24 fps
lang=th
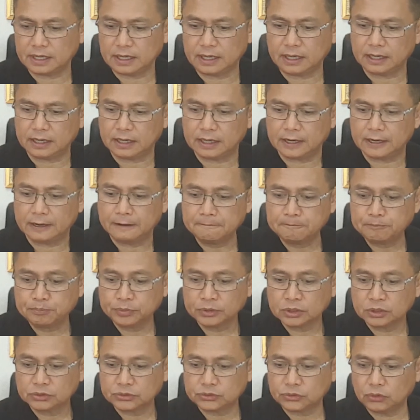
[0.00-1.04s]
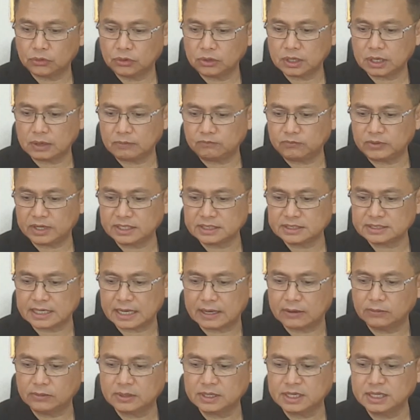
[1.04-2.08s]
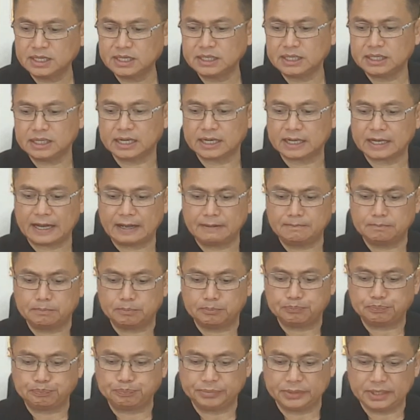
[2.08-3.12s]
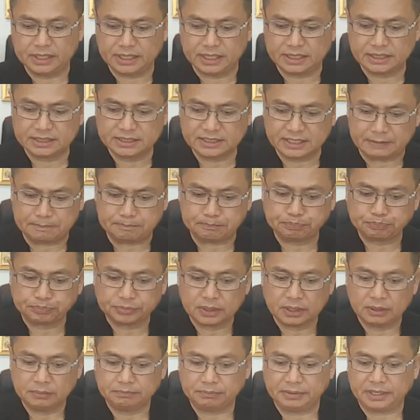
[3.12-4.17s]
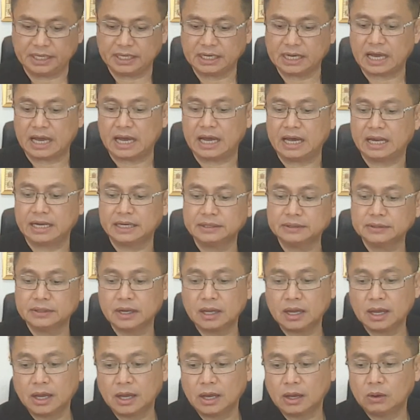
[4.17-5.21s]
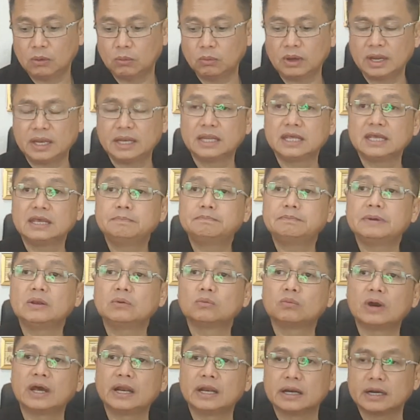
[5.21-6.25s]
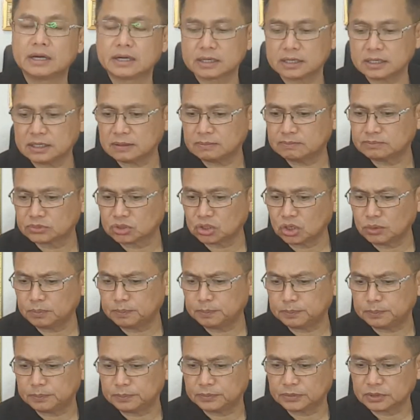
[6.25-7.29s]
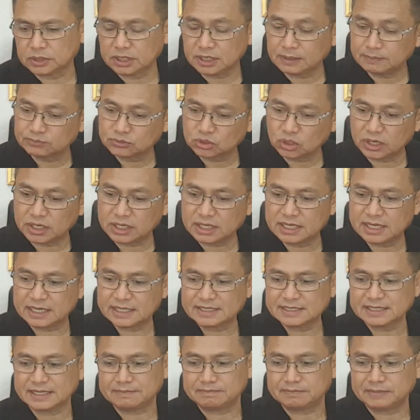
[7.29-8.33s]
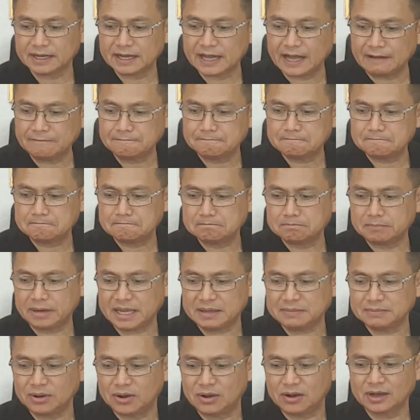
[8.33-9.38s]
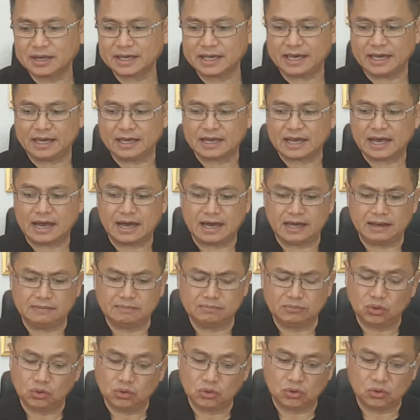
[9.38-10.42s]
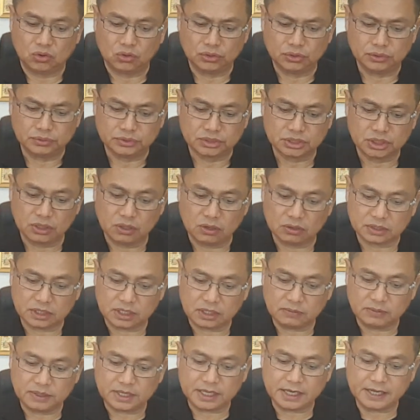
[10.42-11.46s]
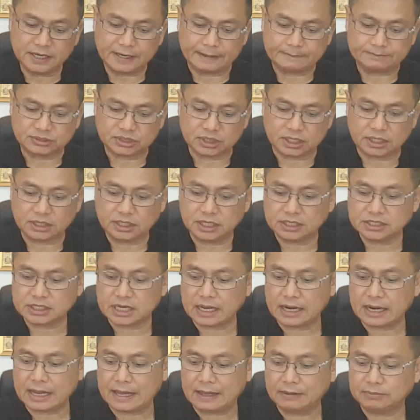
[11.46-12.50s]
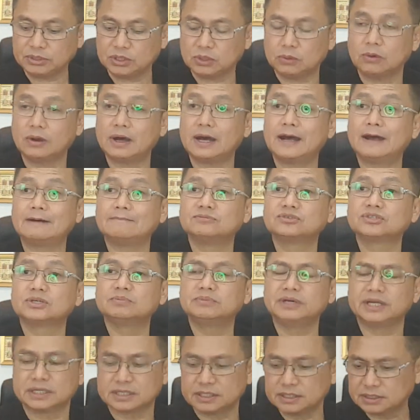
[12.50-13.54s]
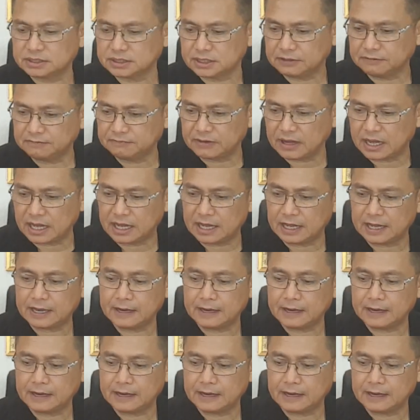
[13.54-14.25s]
2565 ตรงกับวันเสาร์ขึ้นหนึ่งค่ำเดือน 10 ปีขาน วันนี้เป็นวันเริ่มต้นเริ่มต้นเดือน10 นะครับ ไม่เหมาะแก่การมงคล ฉลกดีวันนี้กับสีที่ใช้แล้วมีความสำเร็จคือสีฟ้า